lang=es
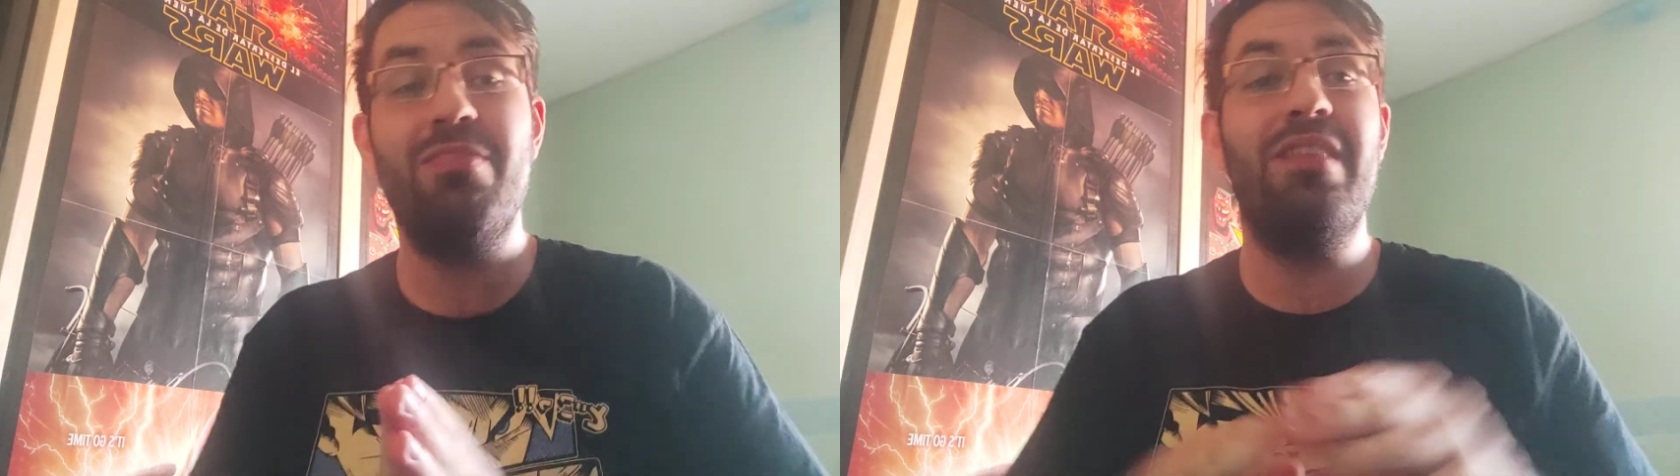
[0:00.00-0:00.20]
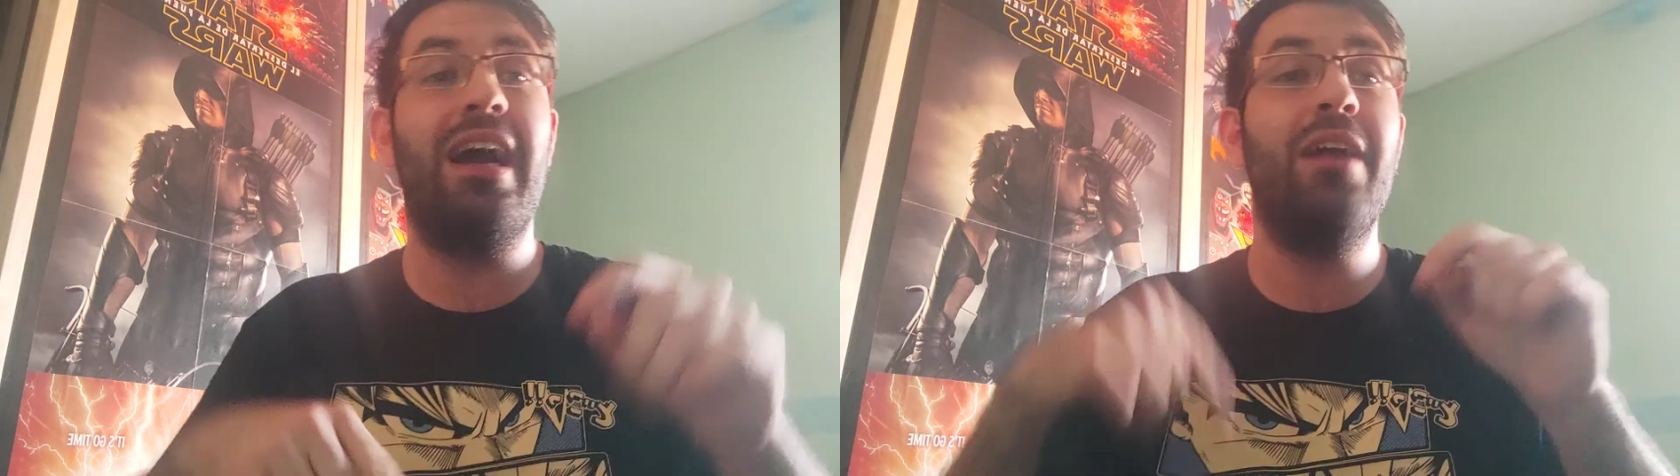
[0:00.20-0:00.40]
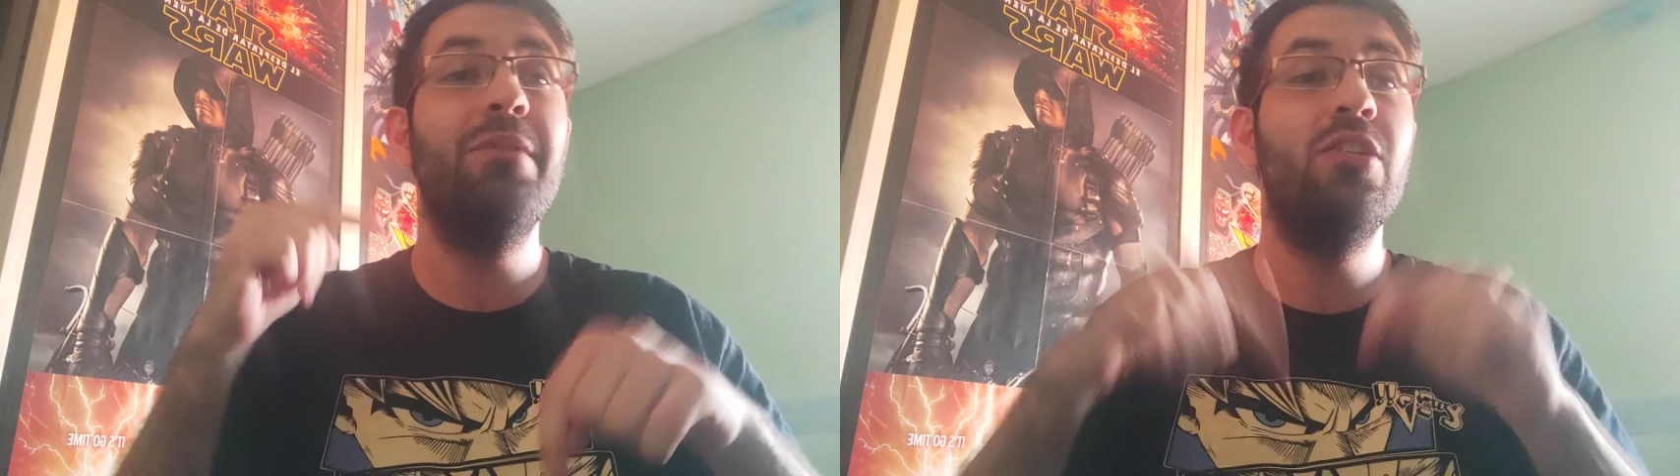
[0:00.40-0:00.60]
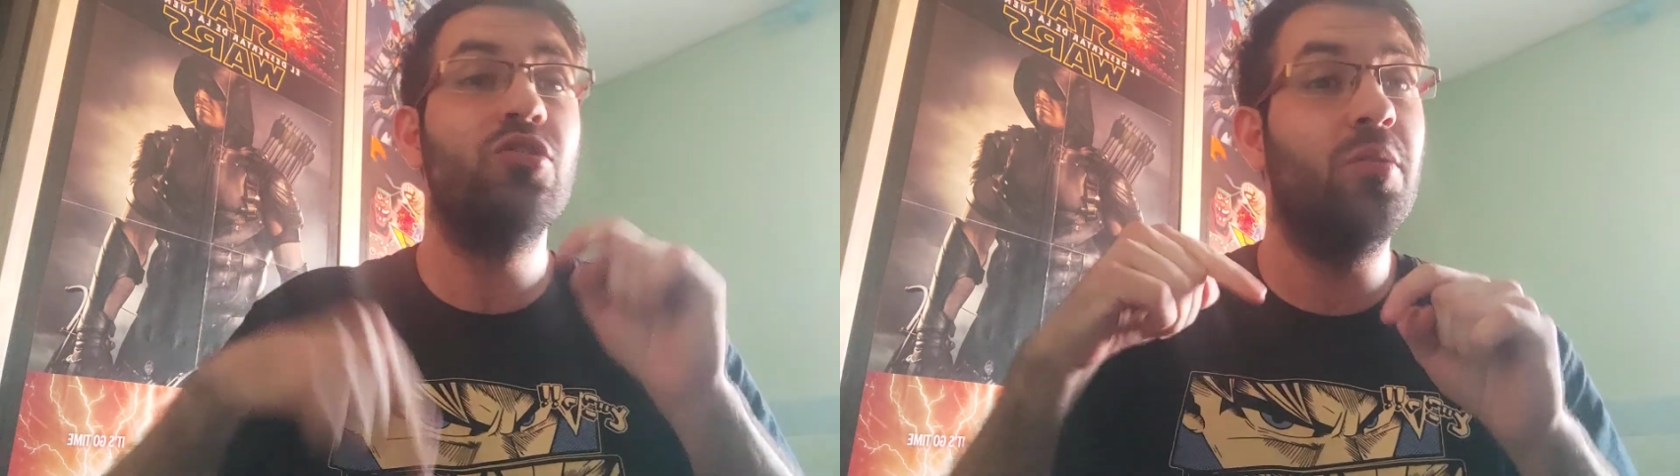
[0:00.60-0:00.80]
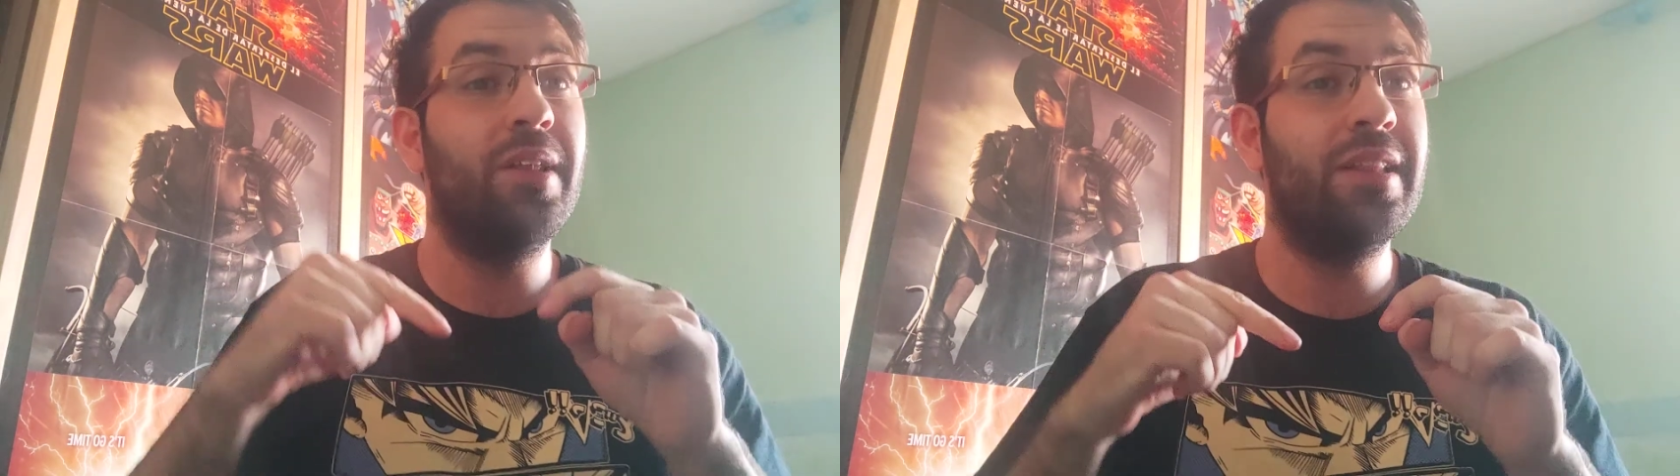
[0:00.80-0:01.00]
Dejadme en
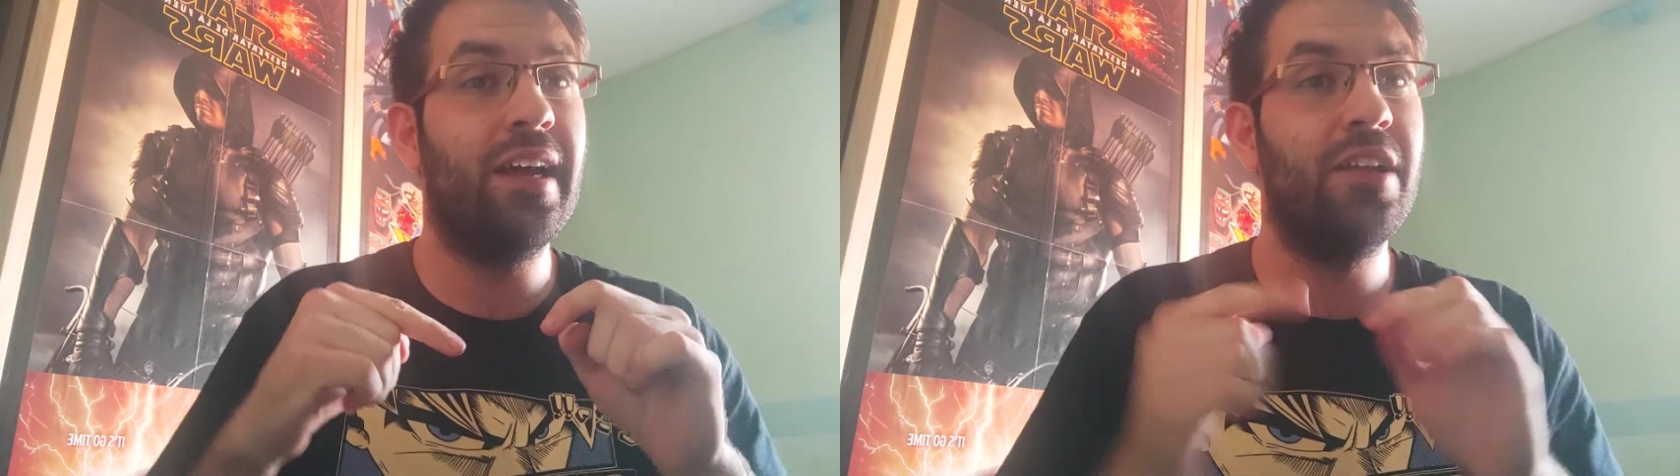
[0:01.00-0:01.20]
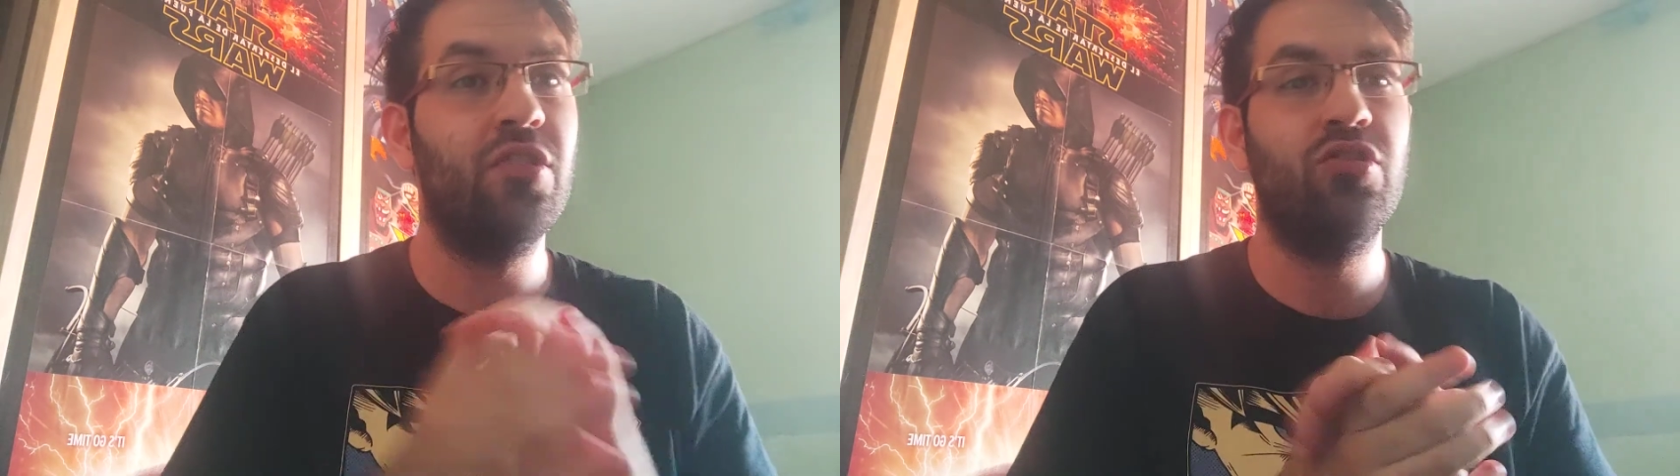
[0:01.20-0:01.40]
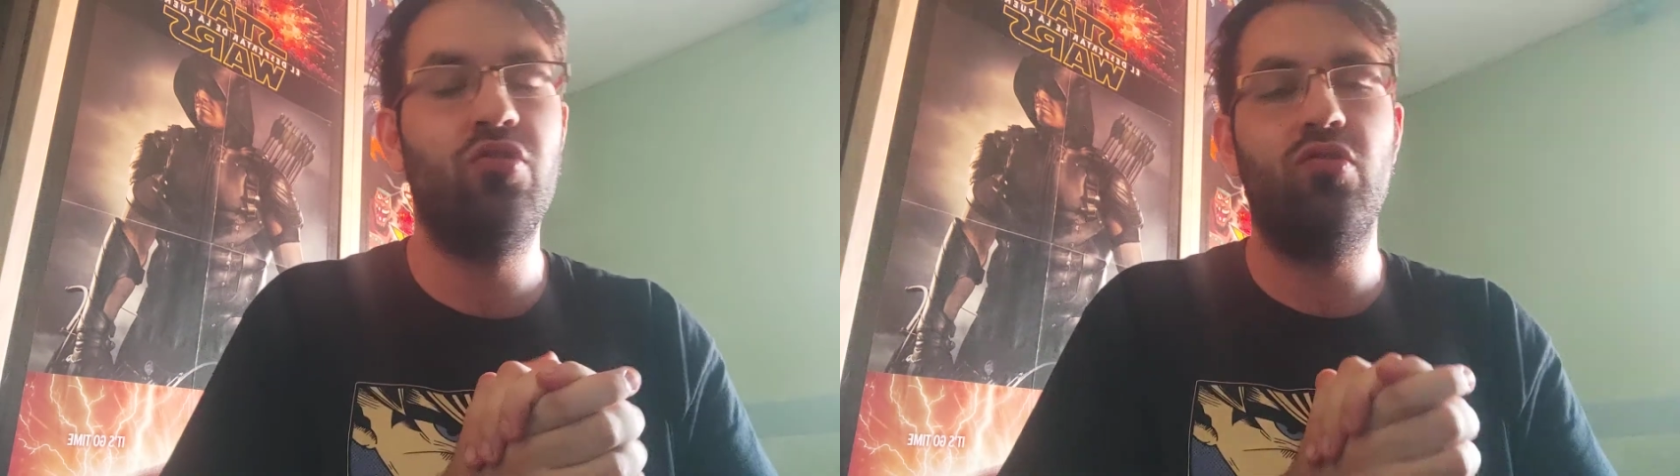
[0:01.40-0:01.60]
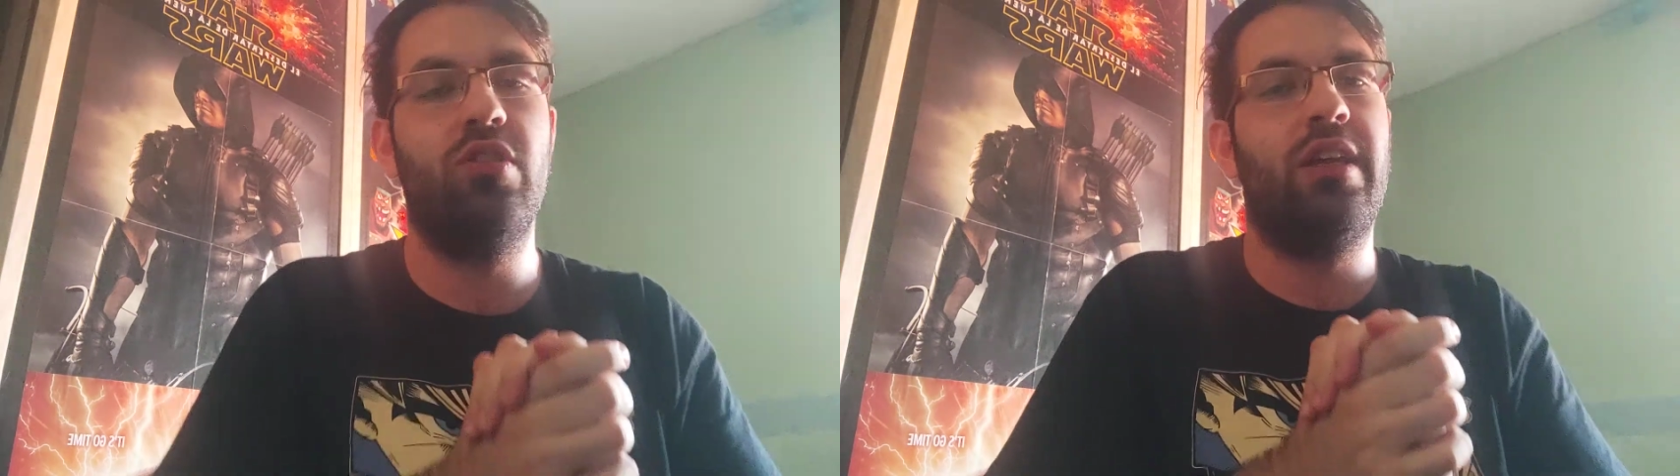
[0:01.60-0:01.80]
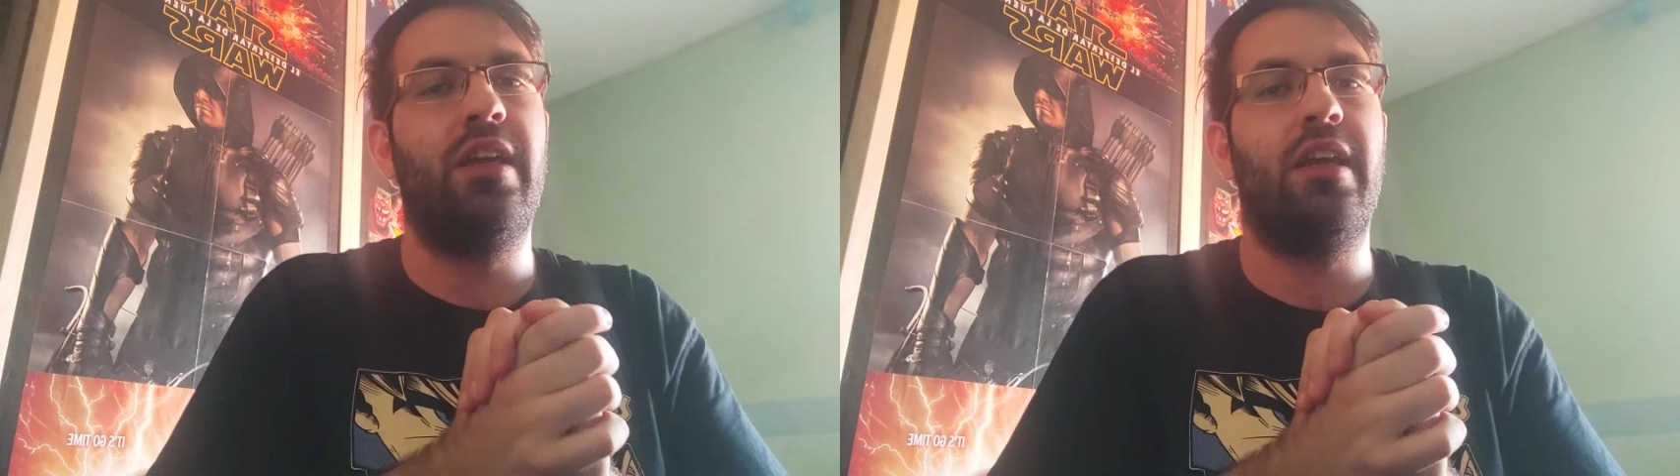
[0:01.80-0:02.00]
los comentarios
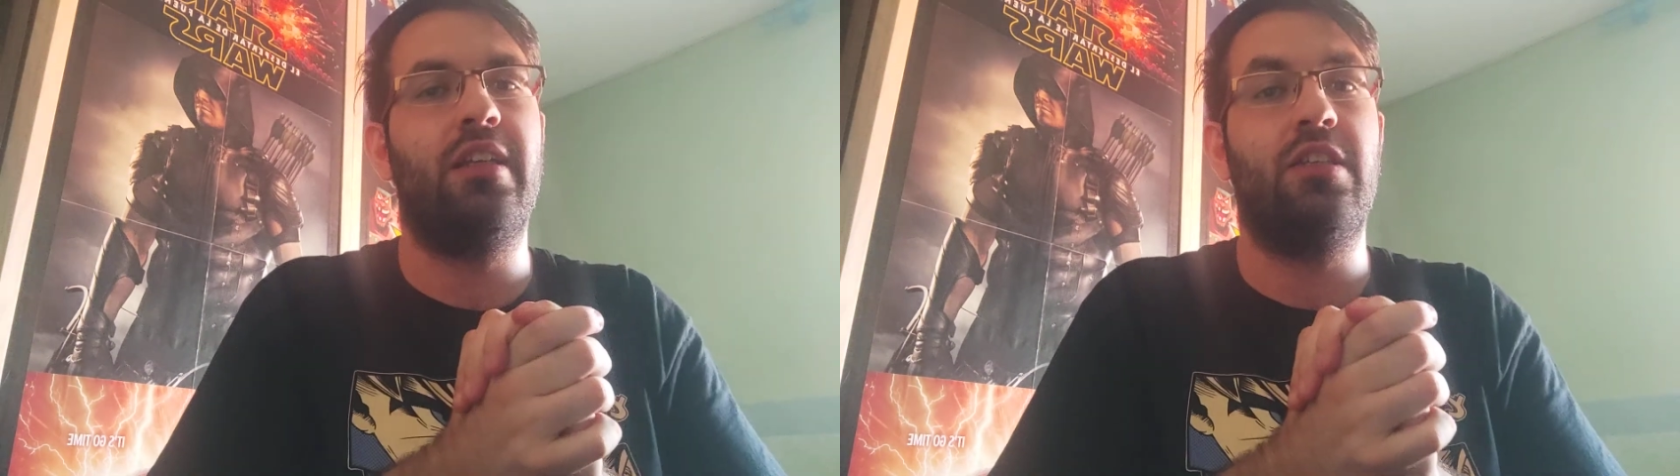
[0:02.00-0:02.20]
eh,